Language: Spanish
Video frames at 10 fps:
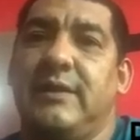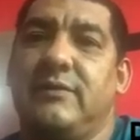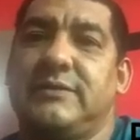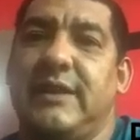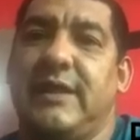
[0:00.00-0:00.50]

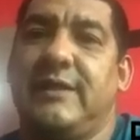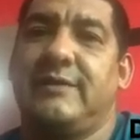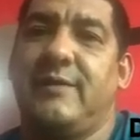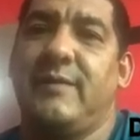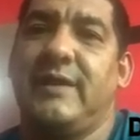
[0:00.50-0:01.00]
o sea, el
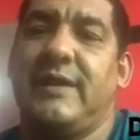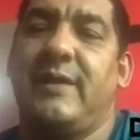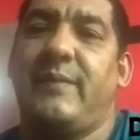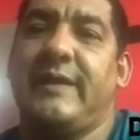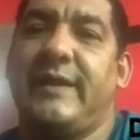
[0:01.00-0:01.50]
tema de
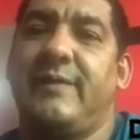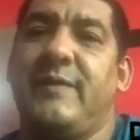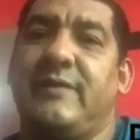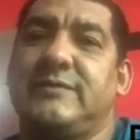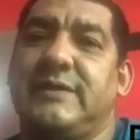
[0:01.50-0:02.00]
la
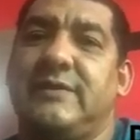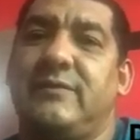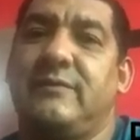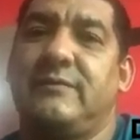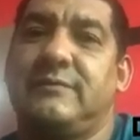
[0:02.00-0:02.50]
pandemia, o sea,
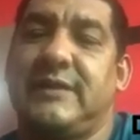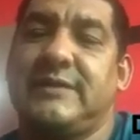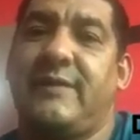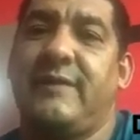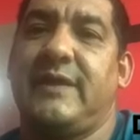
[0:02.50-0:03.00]
no, ustedes
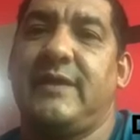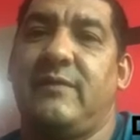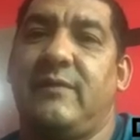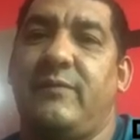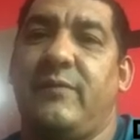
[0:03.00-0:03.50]
saben que
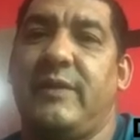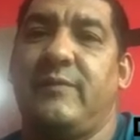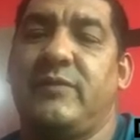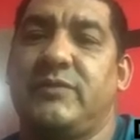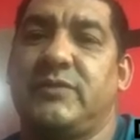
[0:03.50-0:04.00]
no
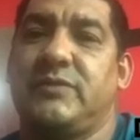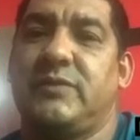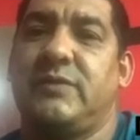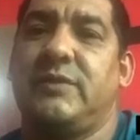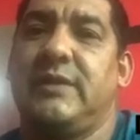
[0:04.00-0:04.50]
podemos
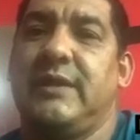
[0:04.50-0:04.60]
nosotros